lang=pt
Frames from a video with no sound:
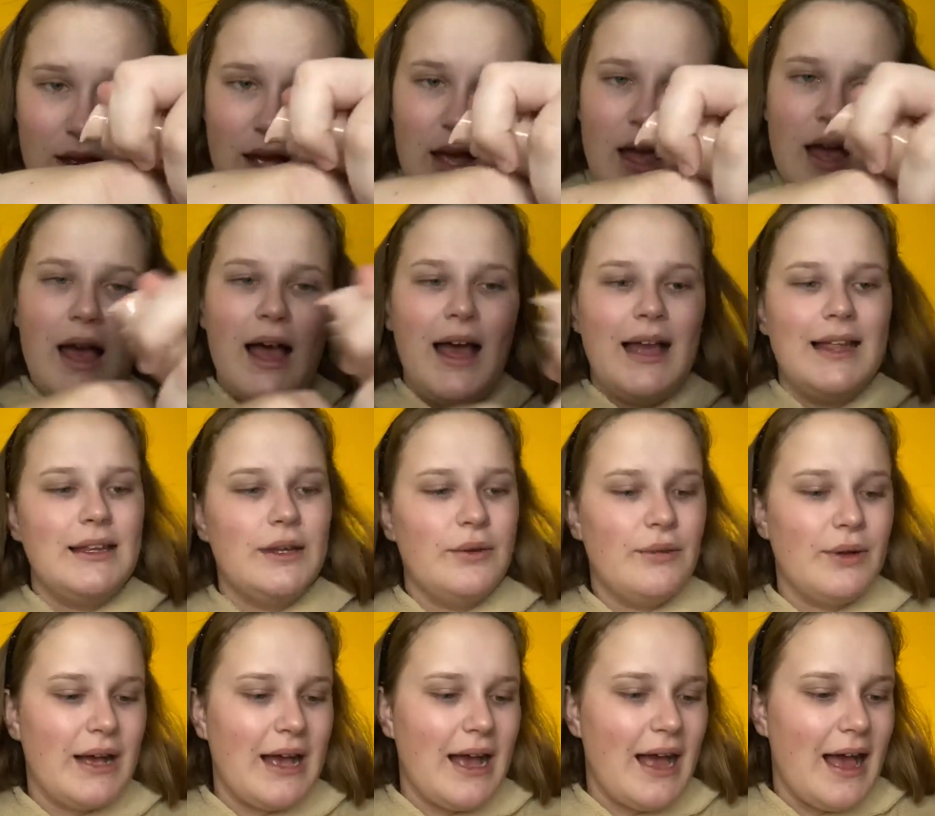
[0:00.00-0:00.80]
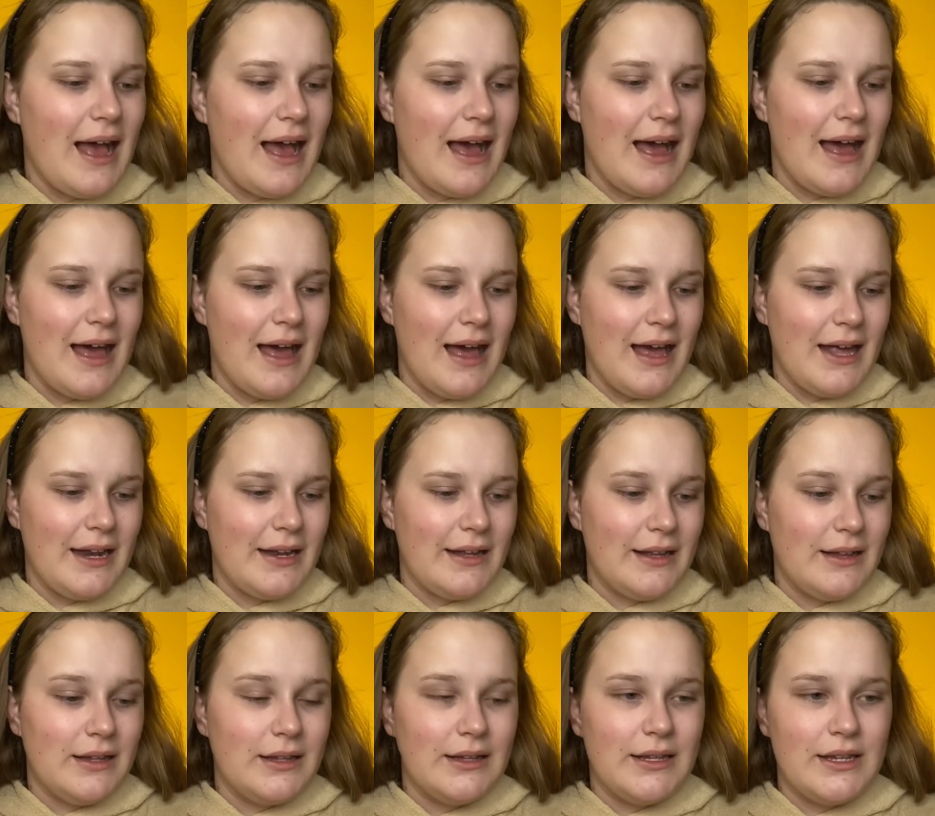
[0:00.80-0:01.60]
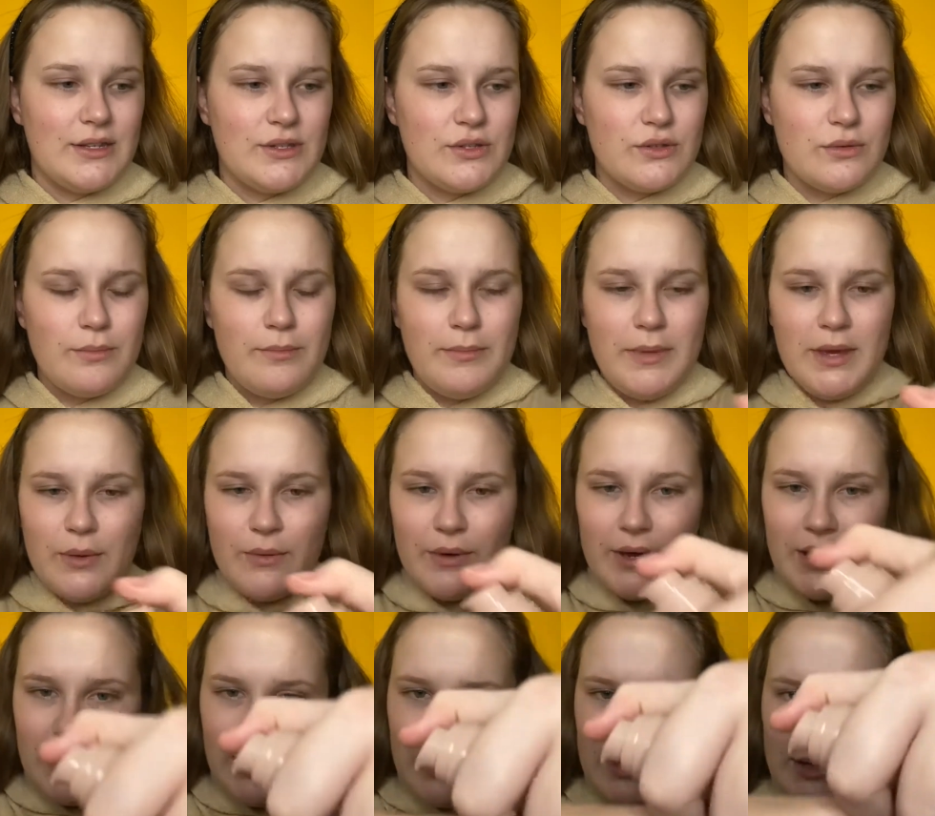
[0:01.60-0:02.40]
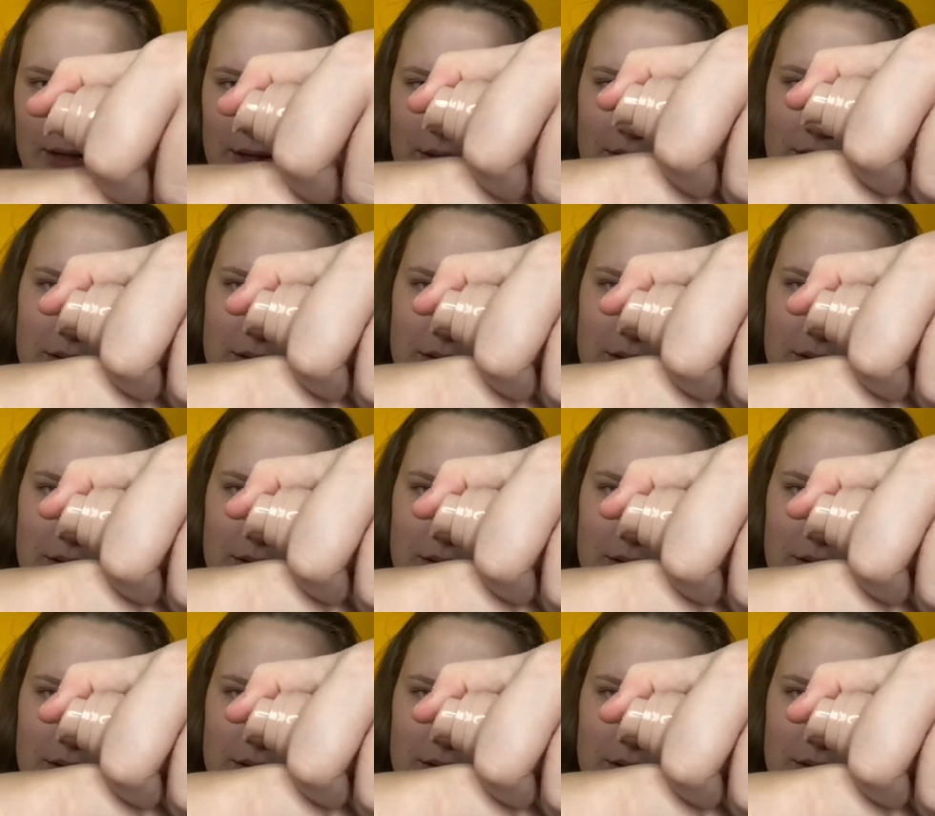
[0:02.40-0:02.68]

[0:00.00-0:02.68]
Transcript: Ah, não, cara. Ela nem subiu ainda.